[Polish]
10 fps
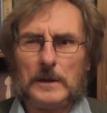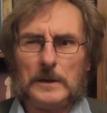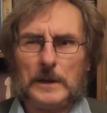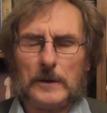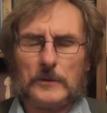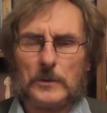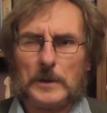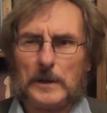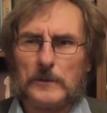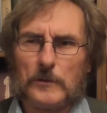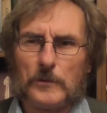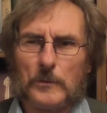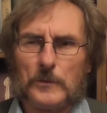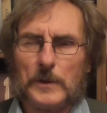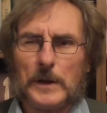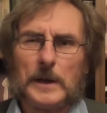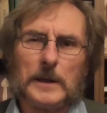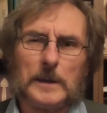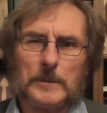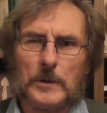I Arystotelesa się uznaje, ale
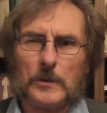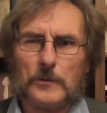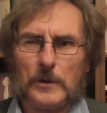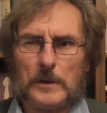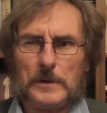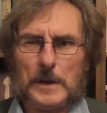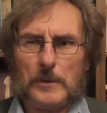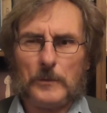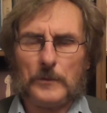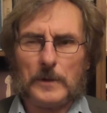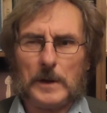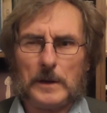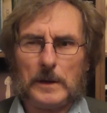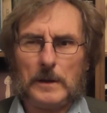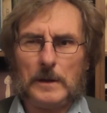tamtego się nie uznaje.